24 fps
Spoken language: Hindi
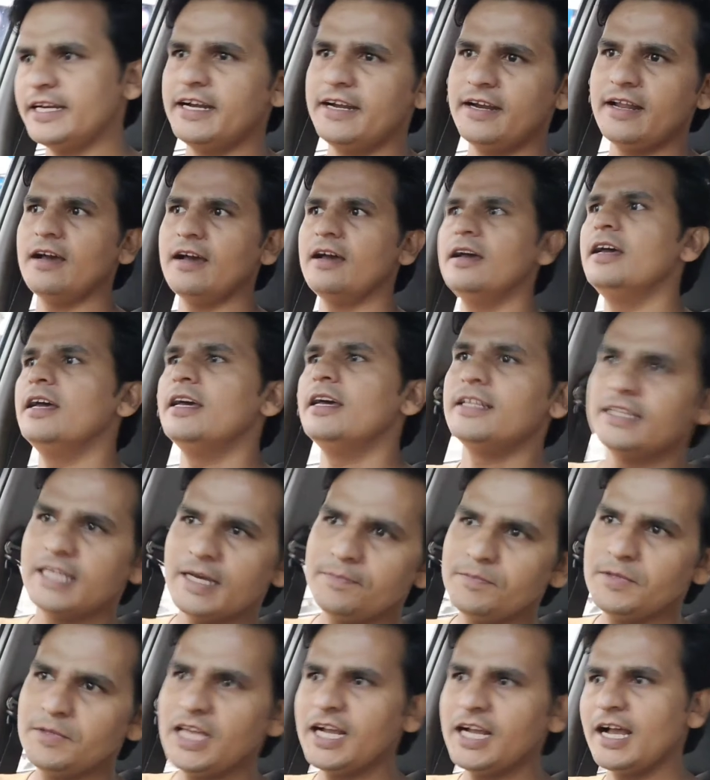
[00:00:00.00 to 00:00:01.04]
ठंडा
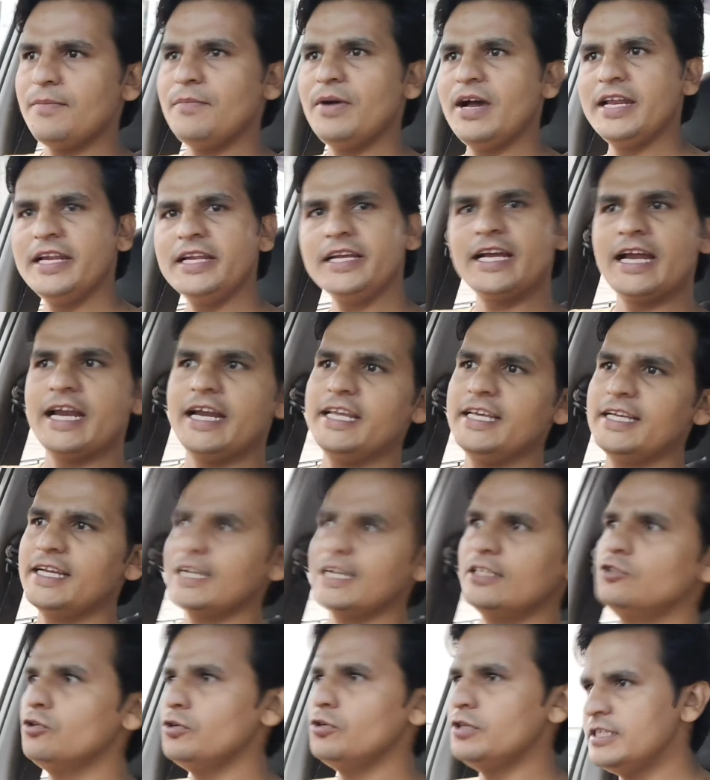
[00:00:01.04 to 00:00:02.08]
तब तक हमारी गाड़ी
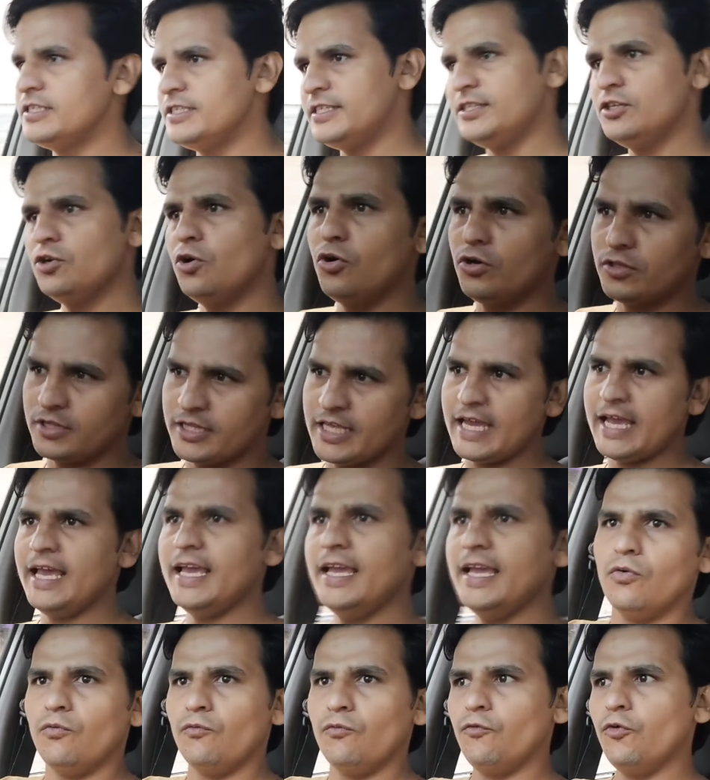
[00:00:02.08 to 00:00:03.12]
का जो ई e होता है